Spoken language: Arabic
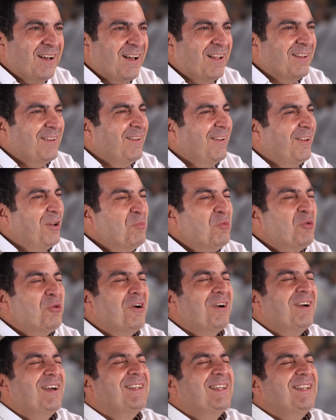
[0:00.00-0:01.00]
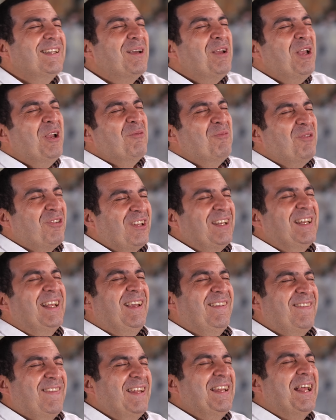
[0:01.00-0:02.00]
الله مجرد مش
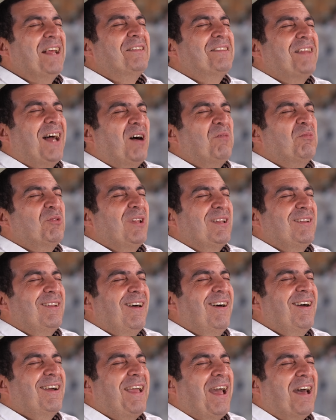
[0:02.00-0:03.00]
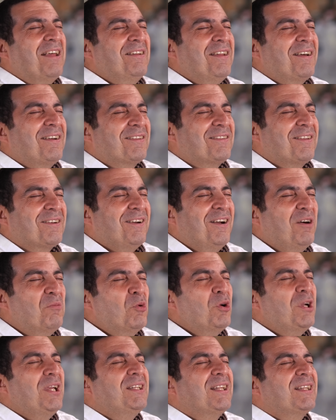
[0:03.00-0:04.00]
الإحسان أن تعبد الله كأنك تراه
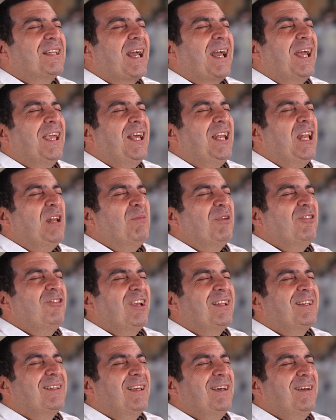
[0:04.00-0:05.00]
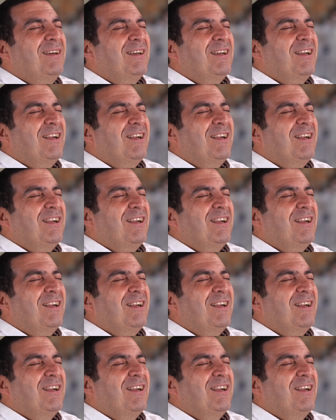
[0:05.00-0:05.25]
ممكن تتخيل المشهد ده